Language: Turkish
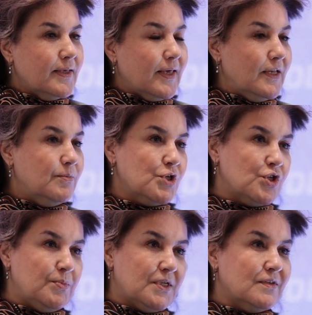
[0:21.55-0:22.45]
Kendi
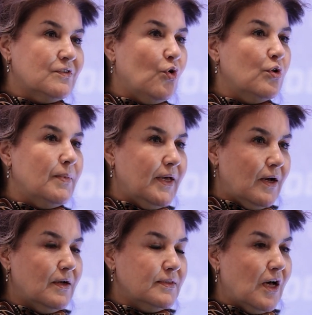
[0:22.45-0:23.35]
başına bir kıta
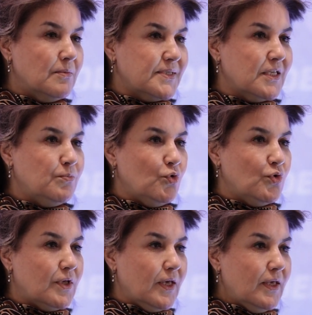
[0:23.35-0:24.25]
olmaya namzet bir
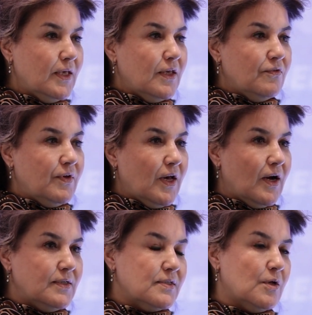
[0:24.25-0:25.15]
ülke ve
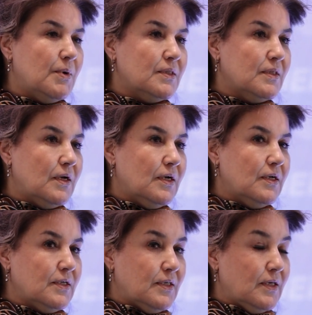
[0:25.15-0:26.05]
aynı
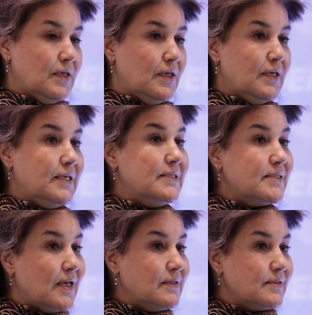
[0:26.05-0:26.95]
zamanda
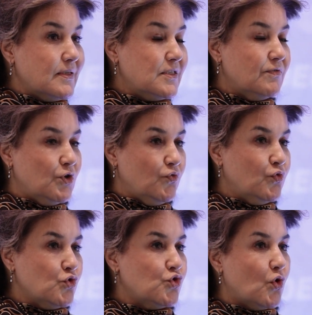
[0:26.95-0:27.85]
insan sayısı ve
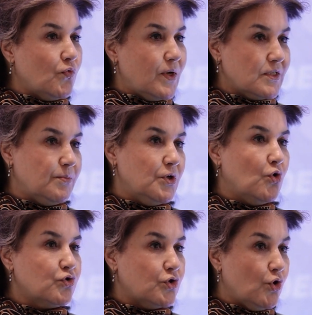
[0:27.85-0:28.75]
nüfusu çok fazla.
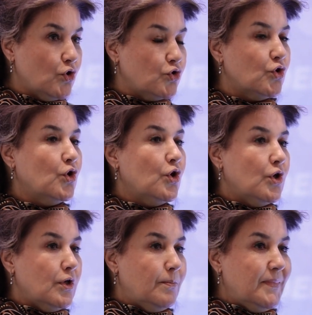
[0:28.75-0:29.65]
1.4
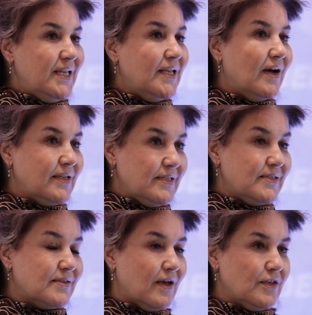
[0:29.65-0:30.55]
milyar
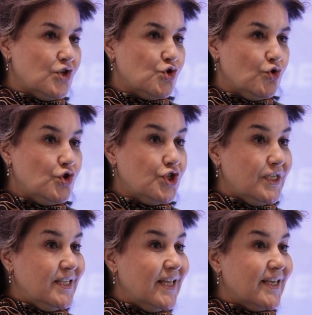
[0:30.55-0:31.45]
insan yaşıyor.
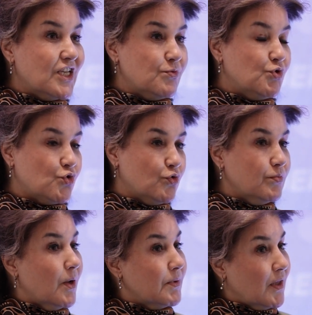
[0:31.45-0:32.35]
Çin'i de geçmiş
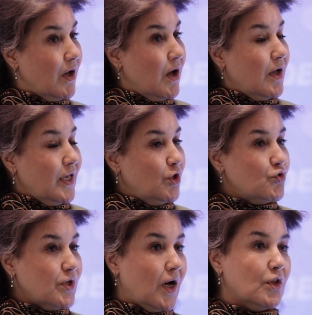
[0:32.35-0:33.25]
durumda ama da
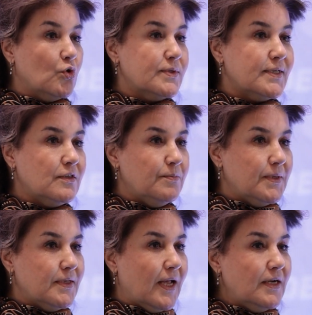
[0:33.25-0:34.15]
henüz anons
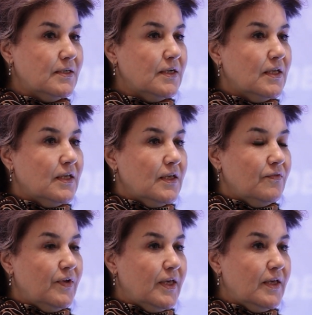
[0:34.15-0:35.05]
etmediler
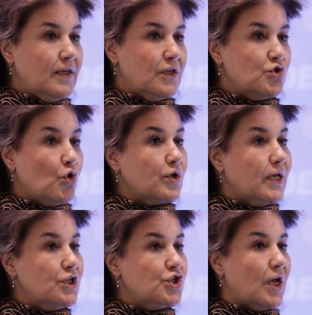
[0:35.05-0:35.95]
ve çok
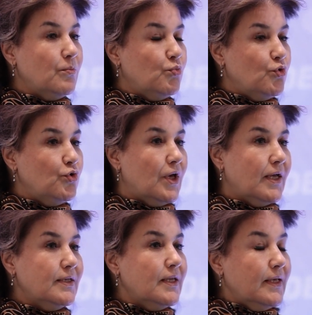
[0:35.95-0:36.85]
gelişen,
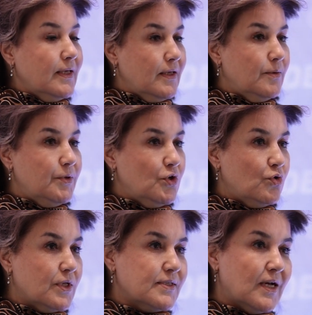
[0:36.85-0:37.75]
büyüyen e, bir
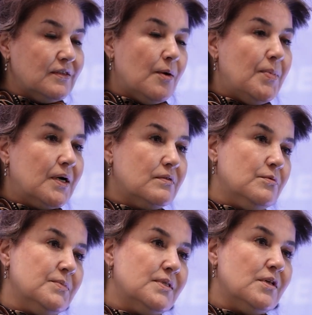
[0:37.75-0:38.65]
ülke. Zaten
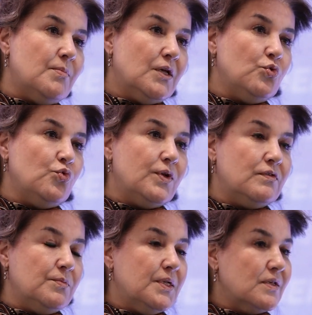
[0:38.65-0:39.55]
baktığımız zaman
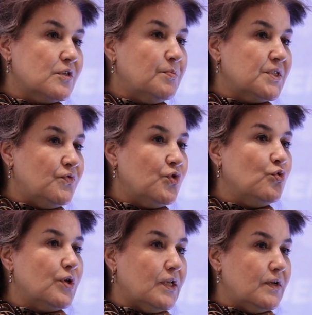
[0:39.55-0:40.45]
üretimin Asya Pasifik
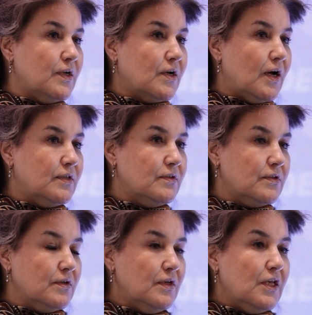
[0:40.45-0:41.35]
ülkelerine
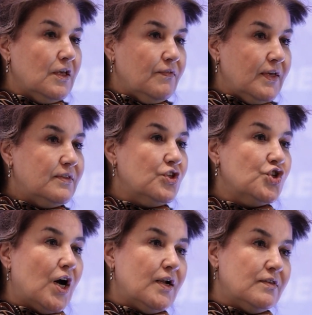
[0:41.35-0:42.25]
kaydığını ve
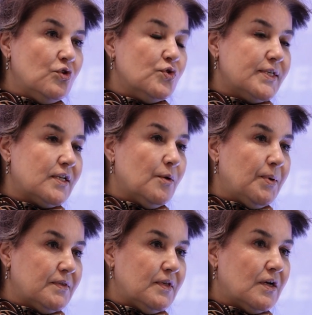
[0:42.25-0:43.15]
ticaretin özellikle
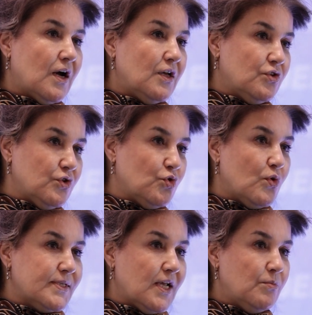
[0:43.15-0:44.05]
batıya kaydığını
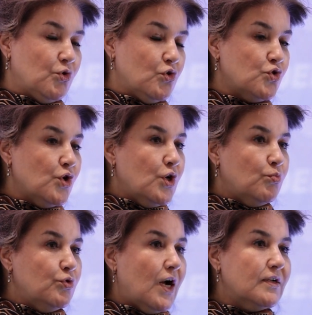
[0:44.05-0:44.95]
gözlemliyoruz.
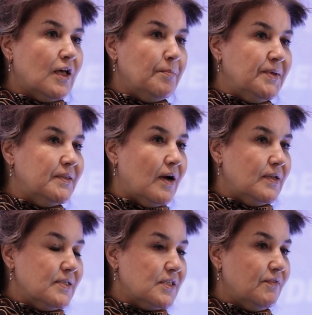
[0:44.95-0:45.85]
Bunlardan bir
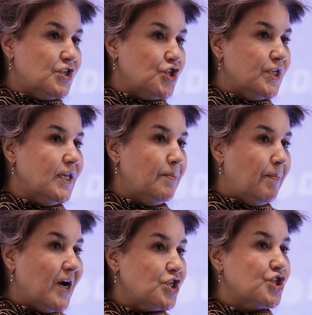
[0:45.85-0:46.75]
tanesi de ve Çin'le
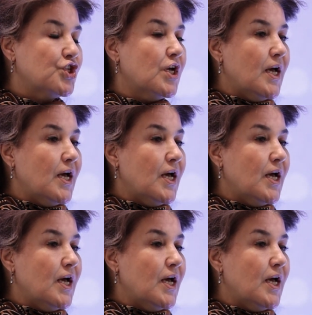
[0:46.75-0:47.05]
baş